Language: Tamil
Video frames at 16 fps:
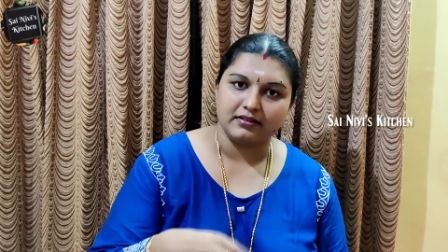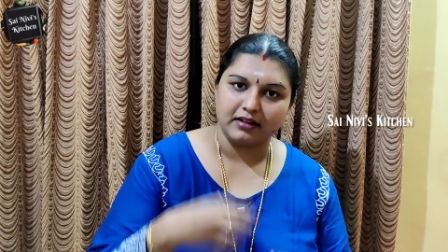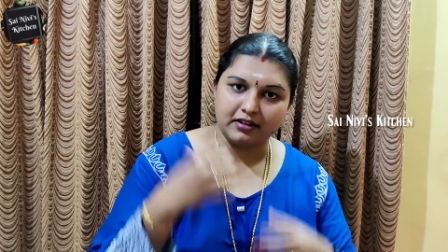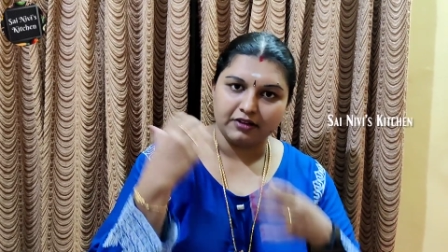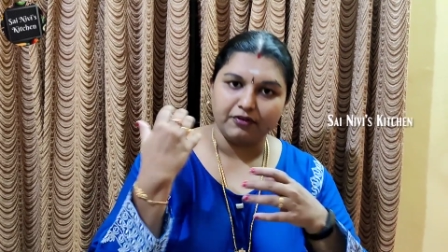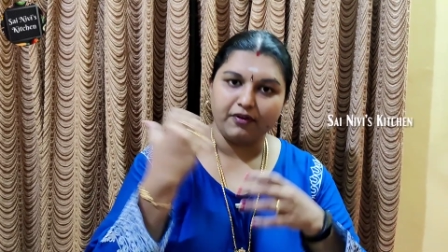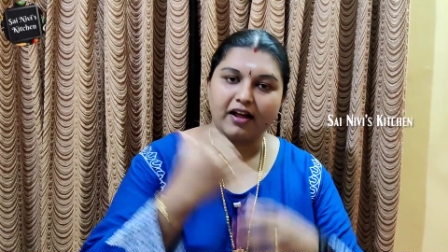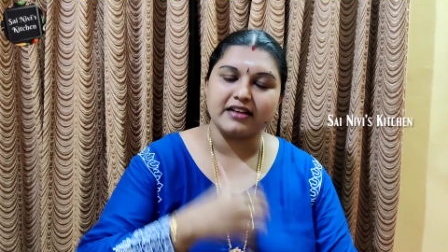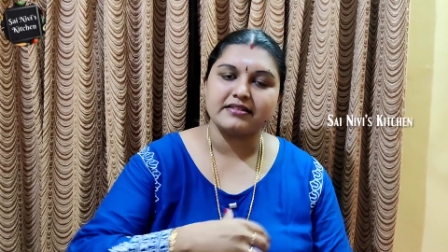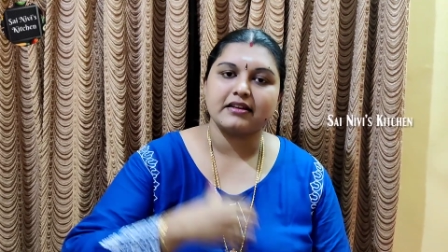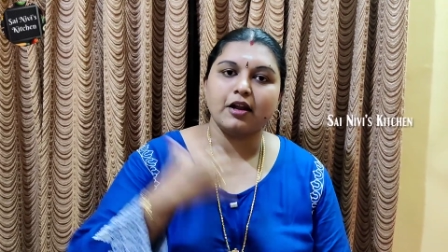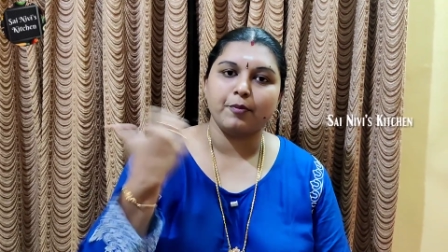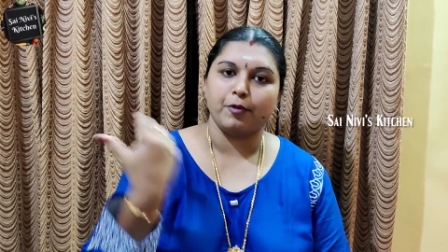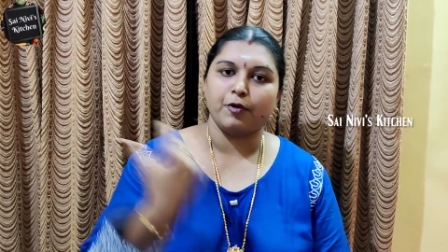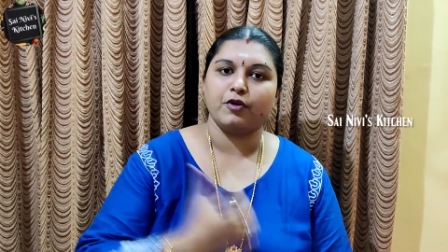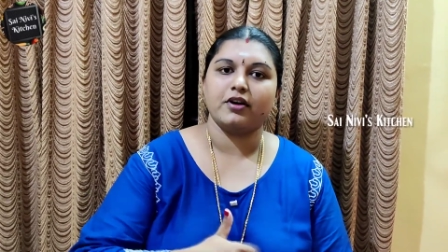அந்த
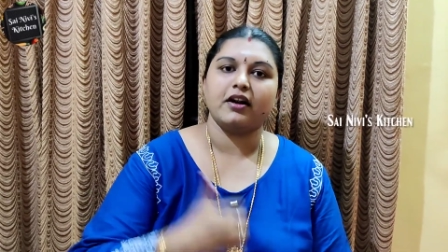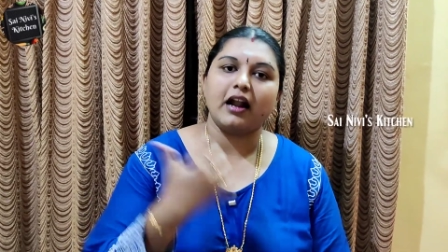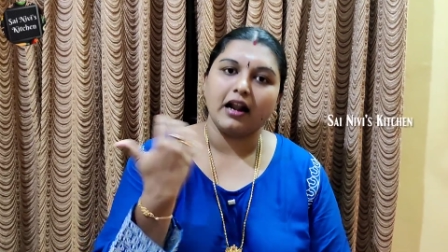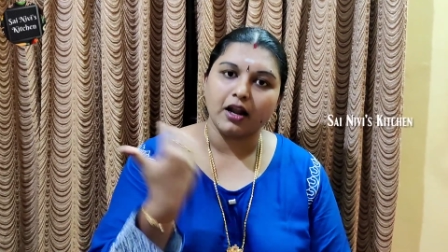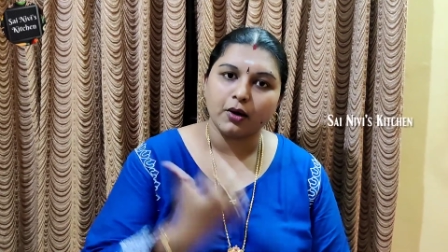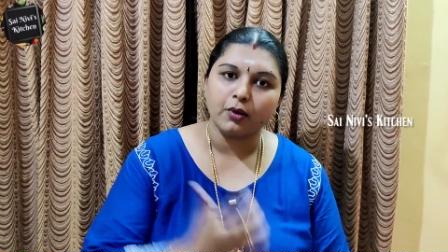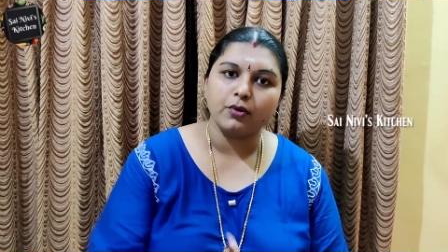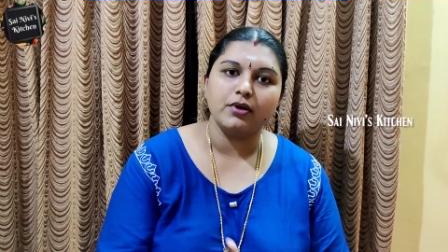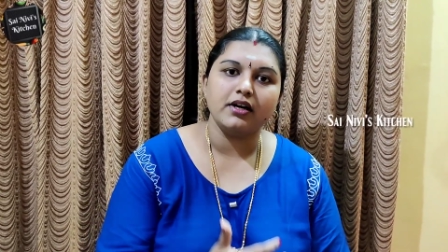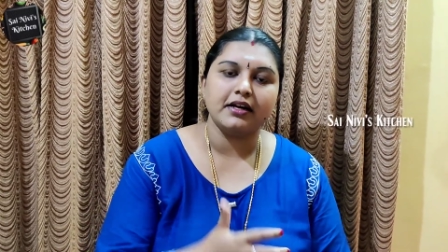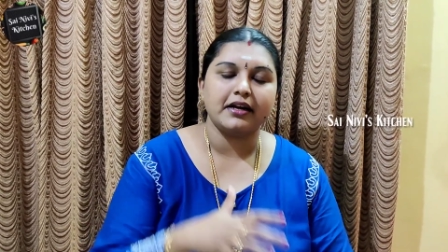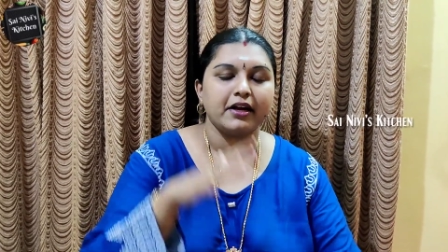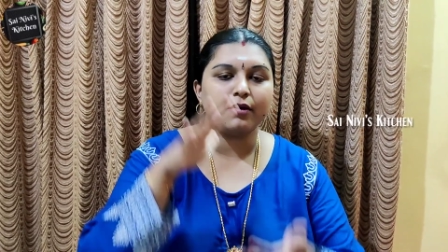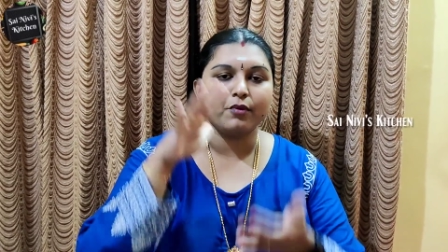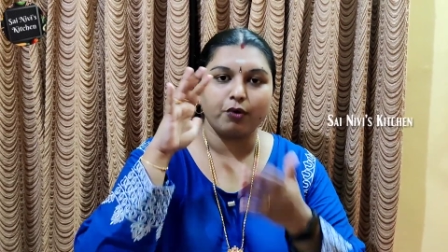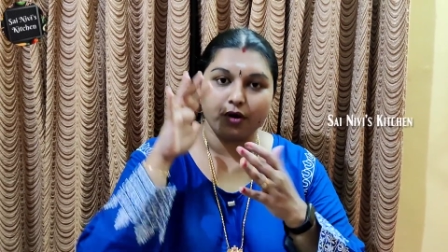ஃப்ளாஸ்கில் போட்டு நல்லா
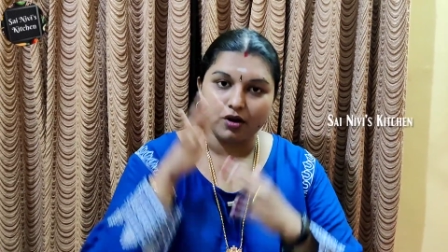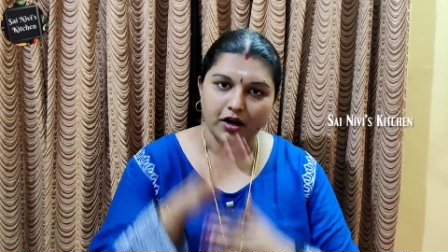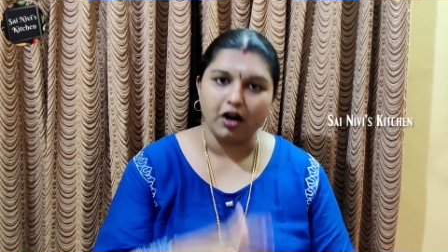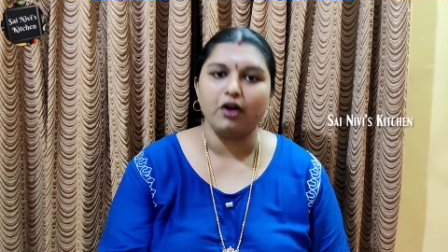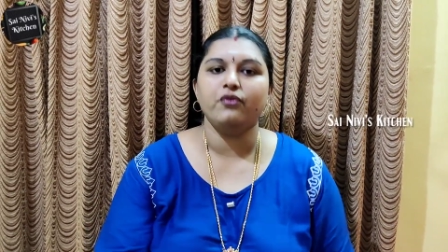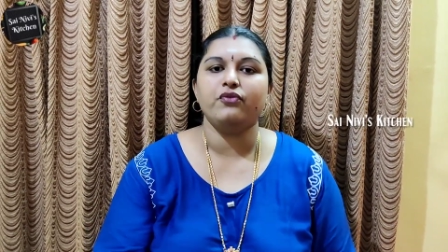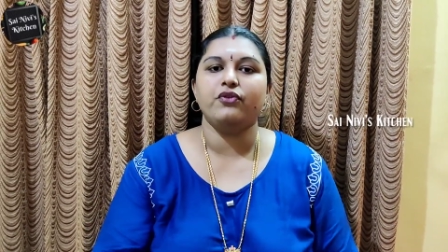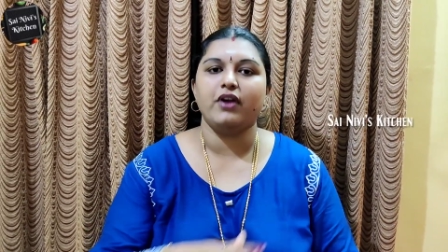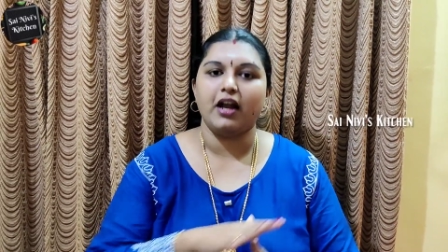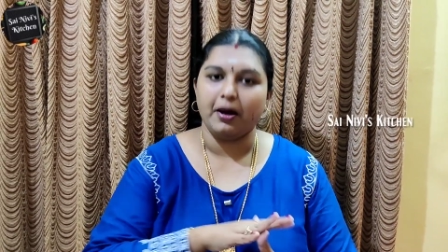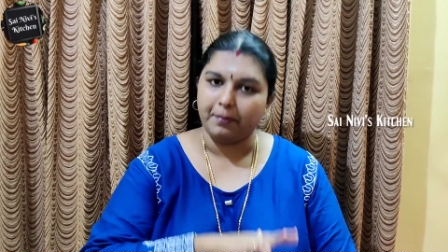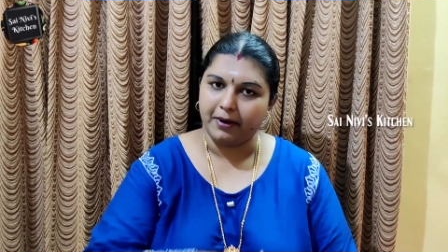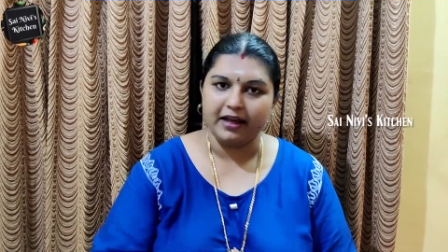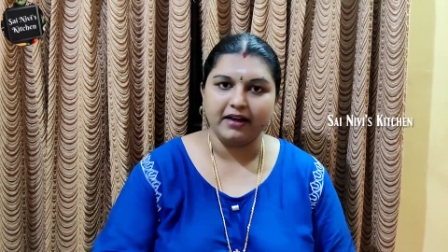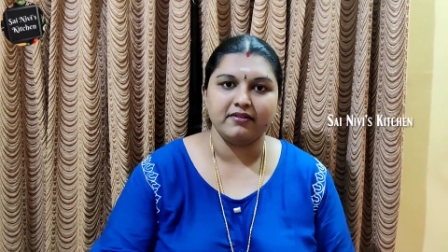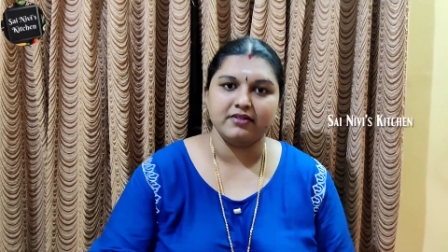புழுக்கி ஒரு நாள் ஃபுல்லா
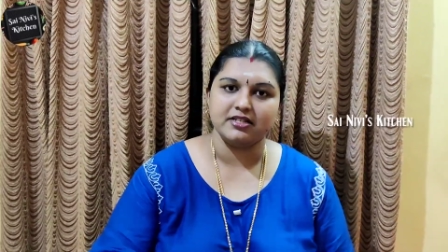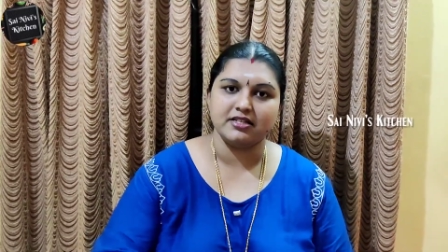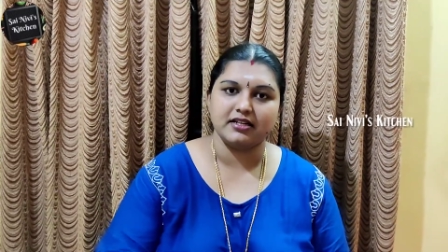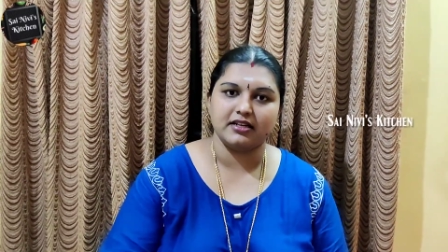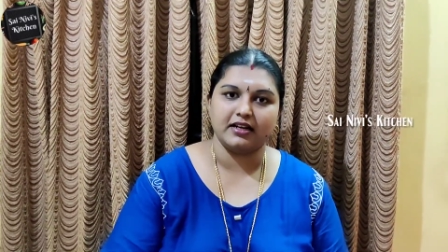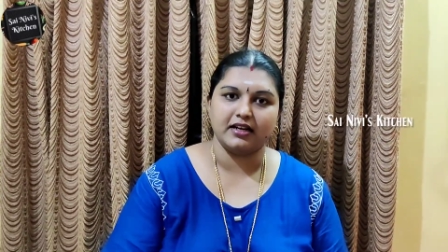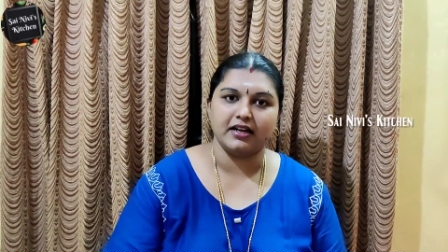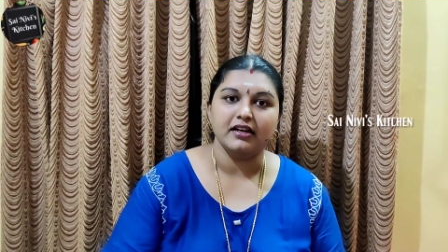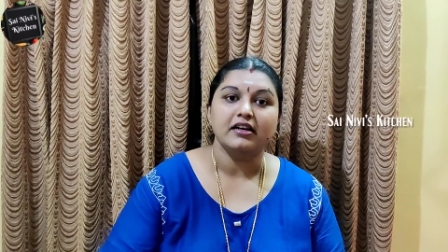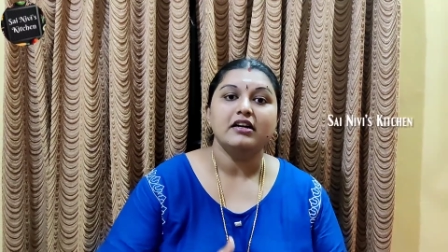அப்படியே வச்சிருங்க